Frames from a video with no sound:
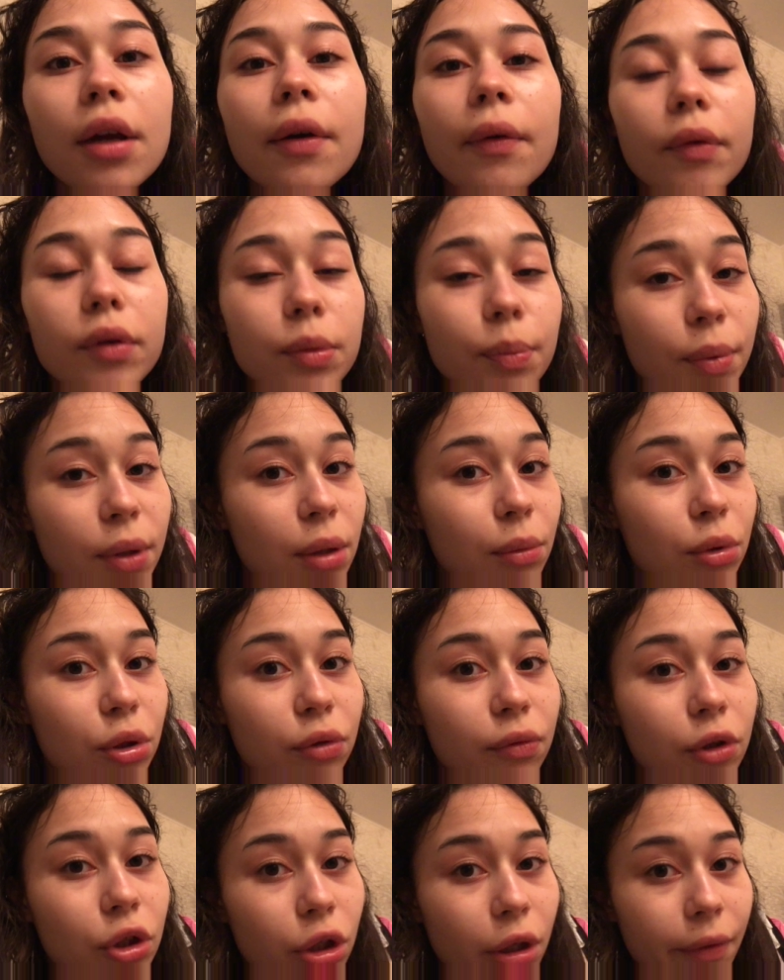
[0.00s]

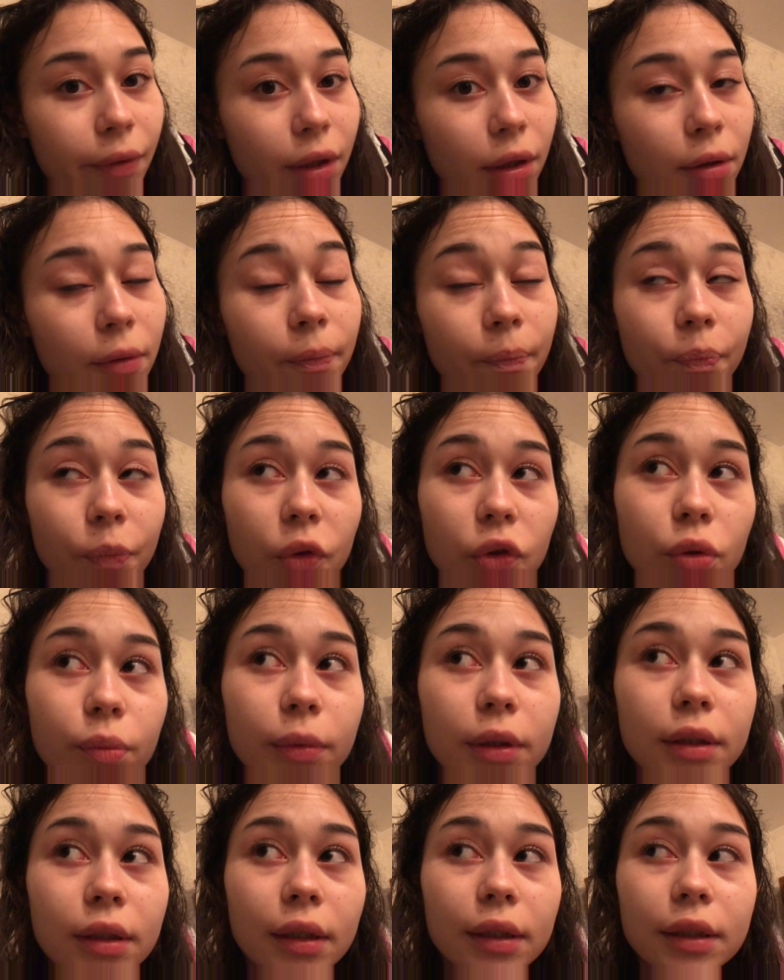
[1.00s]
восприимчивый человек, все
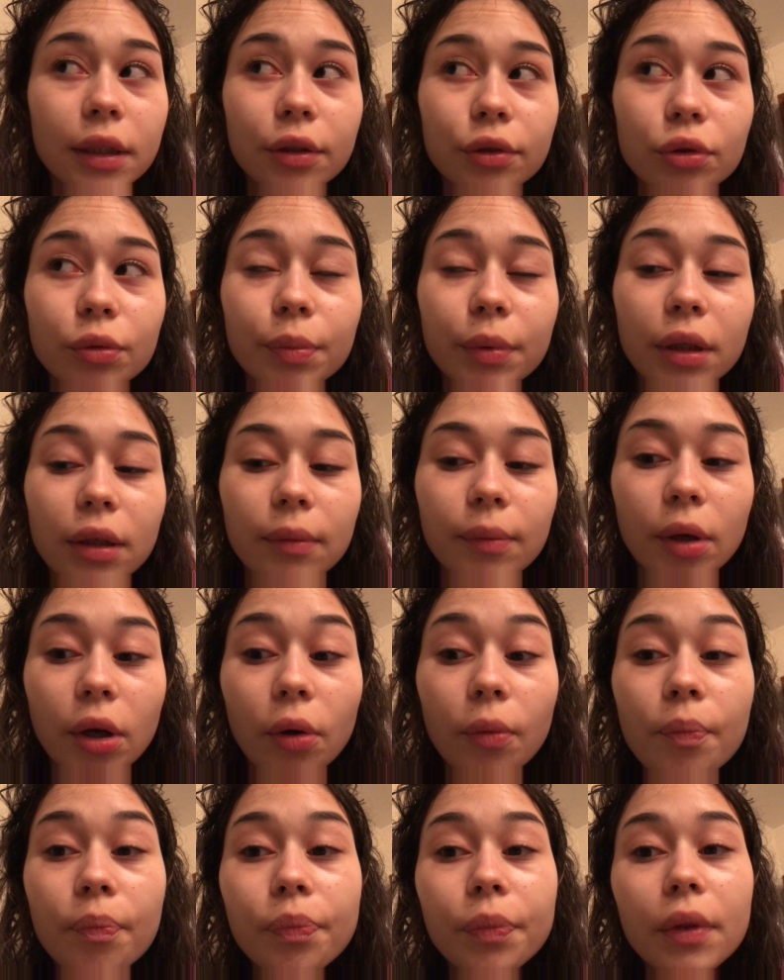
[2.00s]
близко к сердцу принимаю.